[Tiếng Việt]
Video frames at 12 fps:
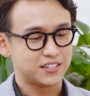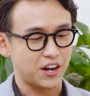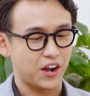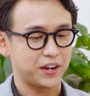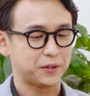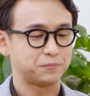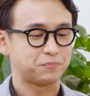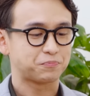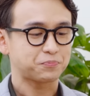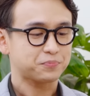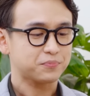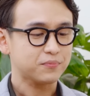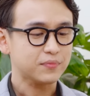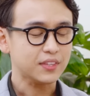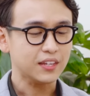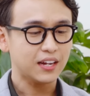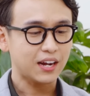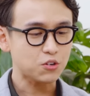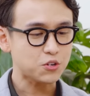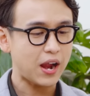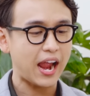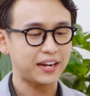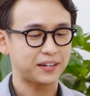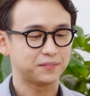Rồi, câu số
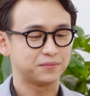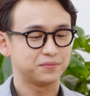hai.